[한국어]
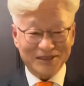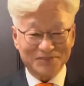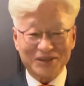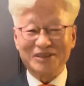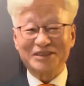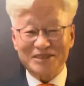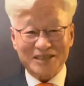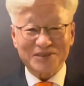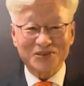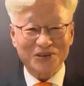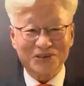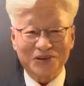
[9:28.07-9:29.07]
뭐 이런
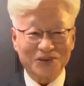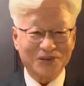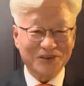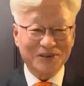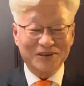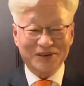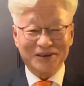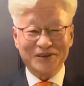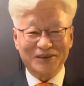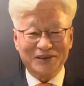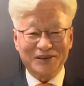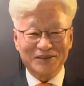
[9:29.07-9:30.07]
잔소리도
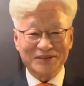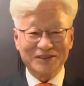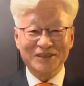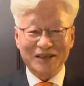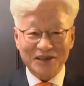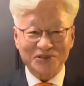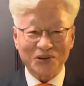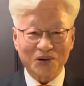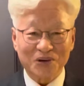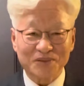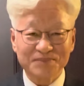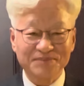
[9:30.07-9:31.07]
어, 늘
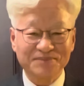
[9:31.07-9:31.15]
하죠.